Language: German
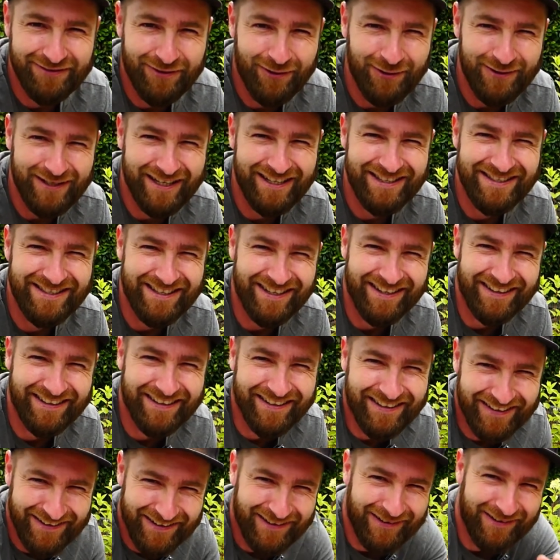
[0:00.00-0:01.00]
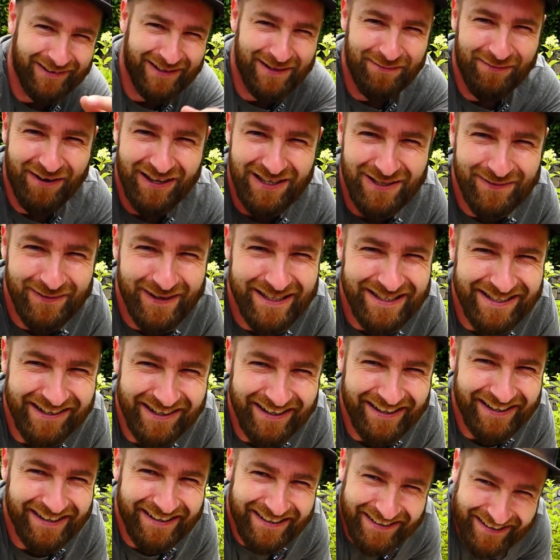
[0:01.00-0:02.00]
Hortensien. Die pflanzen wir jetzt
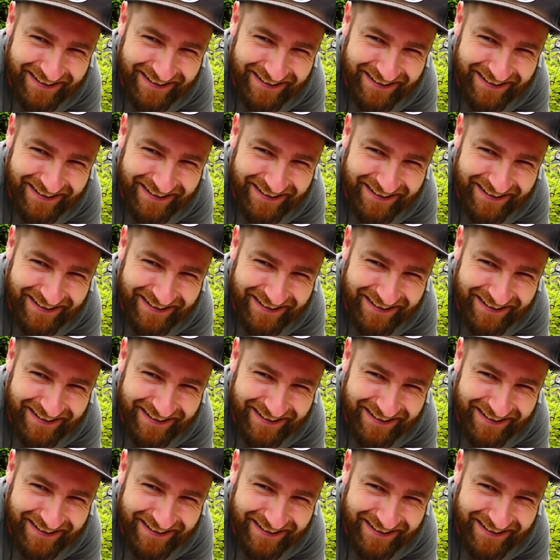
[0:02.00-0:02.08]
ein.